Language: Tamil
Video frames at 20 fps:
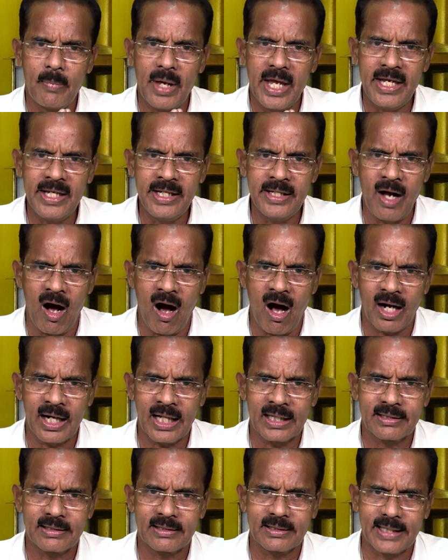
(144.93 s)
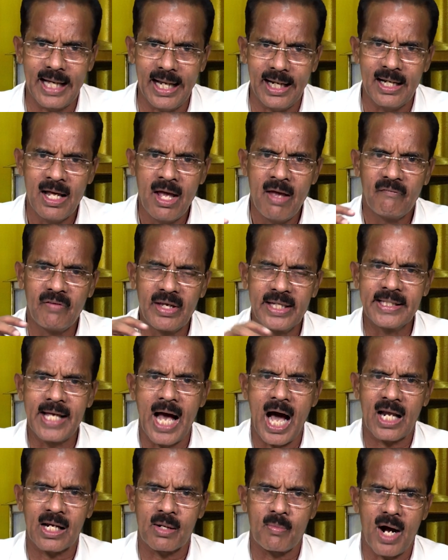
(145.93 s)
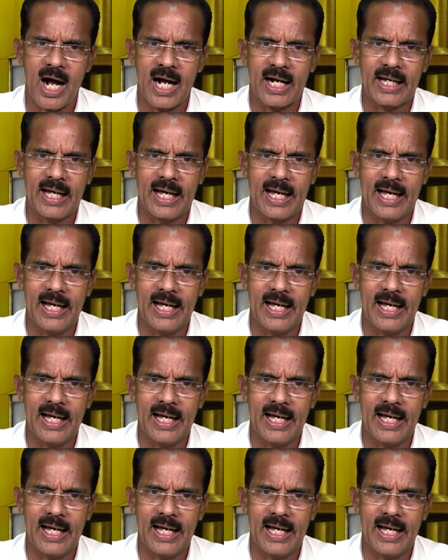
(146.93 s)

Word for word: மெய்ஞானத்தில் விஞ்ஞானமாக